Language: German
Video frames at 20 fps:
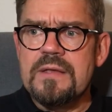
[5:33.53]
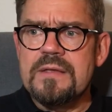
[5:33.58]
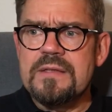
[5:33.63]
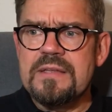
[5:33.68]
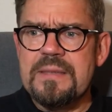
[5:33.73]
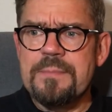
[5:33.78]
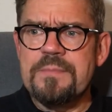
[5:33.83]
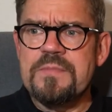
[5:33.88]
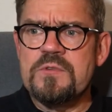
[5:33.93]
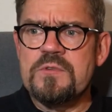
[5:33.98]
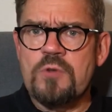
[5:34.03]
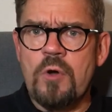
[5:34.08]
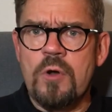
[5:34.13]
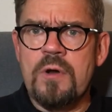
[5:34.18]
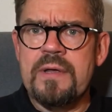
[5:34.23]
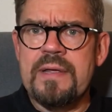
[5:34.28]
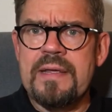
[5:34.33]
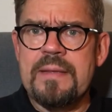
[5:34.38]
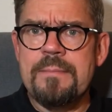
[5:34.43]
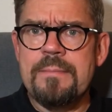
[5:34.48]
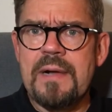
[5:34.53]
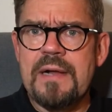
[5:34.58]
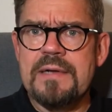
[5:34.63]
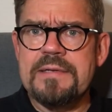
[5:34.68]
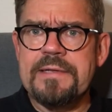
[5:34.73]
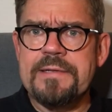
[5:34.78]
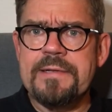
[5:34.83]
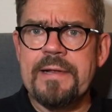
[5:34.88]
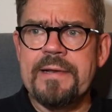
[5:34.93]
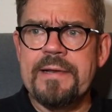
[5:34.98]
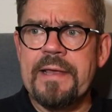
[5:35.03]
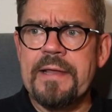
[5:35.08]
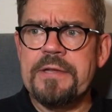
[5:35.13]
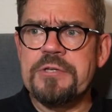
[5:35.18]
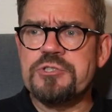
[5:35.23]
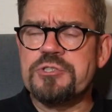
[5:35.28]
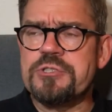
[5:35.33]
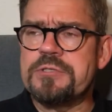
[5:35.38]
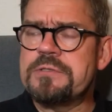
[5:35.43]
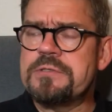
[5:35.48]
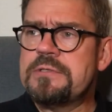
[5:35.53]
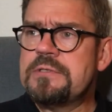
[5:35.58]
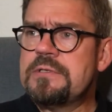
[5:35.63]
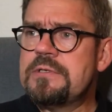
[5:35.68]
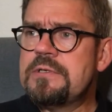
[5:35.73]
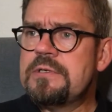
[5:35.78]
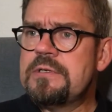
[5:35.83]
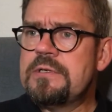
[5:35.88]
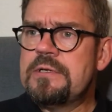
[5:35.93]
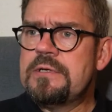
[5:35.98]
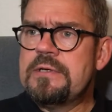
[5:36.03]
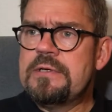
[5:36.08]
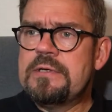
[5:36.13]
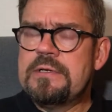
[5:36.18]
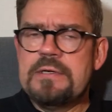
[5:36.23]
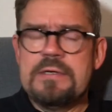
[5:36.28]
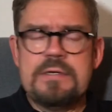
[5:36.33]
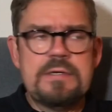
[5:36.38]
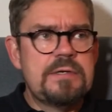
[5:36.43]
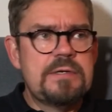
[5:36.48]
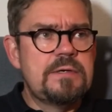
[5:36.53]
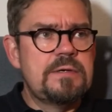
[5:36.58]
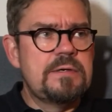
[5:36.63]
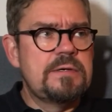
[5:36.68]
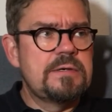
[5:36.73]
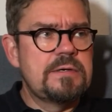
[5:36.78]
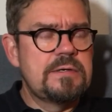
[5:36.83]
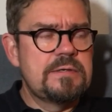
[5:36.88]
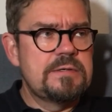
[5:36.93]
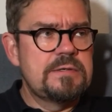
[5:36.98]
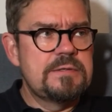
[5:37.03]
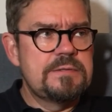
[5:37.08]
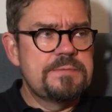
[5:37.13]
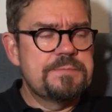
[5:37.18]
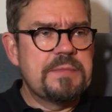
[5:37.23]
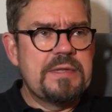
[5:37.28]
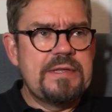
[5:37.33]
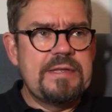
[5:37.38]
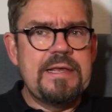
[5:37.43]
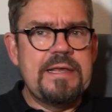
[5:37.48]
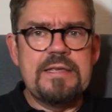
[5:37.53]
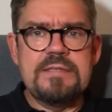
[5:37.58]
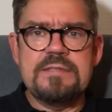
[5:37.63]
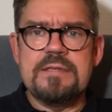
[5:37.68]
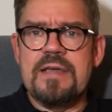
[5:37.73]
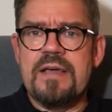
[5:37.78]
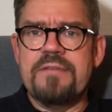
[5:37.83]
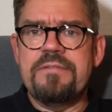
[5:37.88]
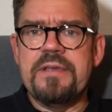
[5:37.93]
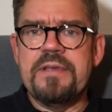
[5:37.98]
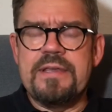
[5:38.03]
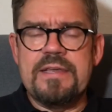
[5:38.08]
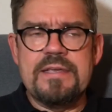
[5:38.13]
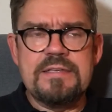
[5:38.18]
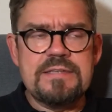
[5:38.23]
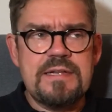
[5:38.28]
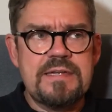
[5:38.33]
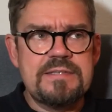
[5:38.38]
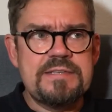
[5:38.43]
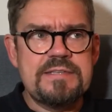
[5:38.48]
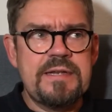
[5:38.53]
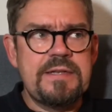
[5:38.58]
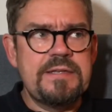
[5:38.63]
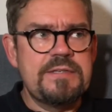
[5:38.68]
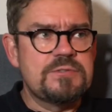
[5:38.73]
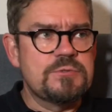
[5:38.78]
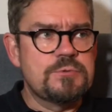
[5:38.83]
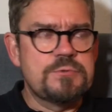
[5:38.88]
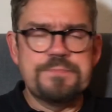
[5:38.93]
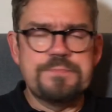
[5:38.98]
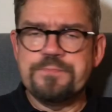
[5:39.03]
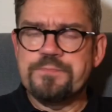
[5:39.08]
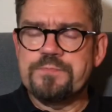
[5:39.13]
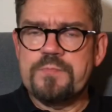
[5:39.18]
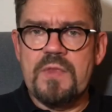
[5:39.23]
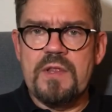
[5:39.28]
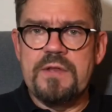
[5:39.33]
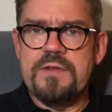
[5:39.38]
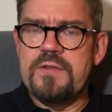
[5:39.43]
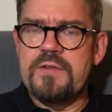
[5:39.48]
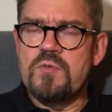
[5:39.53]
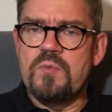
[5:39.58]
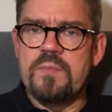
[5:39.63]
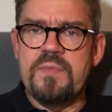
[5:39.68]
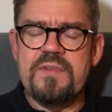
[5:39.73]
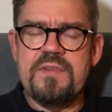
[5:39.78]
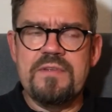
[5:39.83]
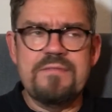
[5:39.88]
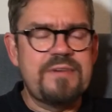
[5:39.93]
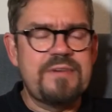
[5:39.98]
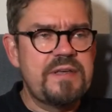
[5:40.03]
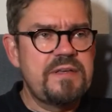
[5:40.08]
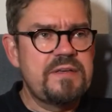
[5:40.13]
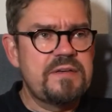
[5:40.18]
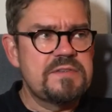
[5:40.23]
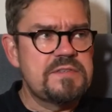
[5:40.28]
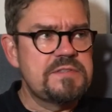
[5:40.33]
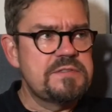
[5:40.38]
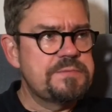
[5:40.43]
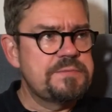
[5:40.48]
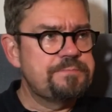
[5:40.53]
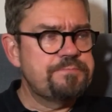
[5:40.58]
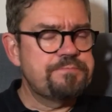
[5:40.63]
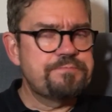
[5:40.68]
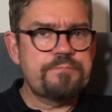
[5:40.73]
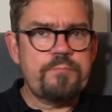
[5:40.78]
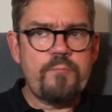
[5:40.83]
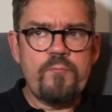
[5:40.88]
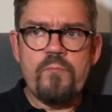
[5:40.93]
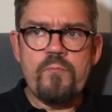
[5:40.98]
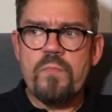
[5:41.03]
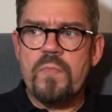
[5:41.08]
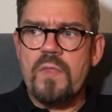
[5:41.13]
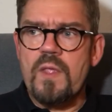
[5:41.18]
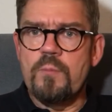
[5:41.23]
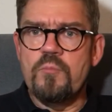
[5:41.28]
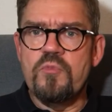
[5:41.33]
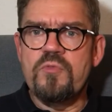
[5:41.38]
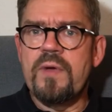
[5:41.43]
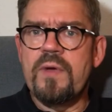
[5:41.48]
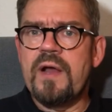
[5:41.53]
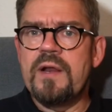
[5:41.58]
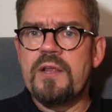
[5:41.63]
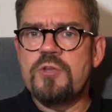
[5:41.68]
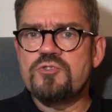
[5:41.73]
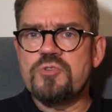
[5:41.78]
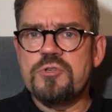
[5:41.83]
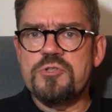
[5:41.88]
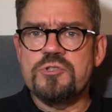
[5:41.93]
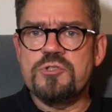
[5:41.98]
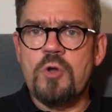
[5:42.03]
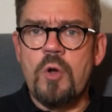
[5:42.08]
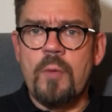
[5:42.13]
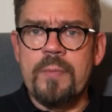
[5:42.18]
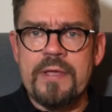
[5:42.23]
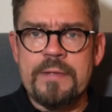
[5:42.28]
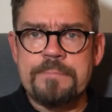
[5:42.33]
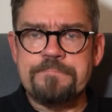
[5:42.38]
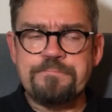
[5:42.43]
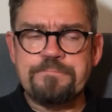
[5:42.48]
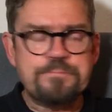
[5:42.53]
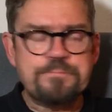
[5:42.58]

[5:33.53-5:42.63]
gibt tolle eben halt italienische äh, Kekse, Kaffeekekse letztendlich so, die so ein bisschen weicher sind. Müssen wir gar nicht in den schottischen Raum gehen.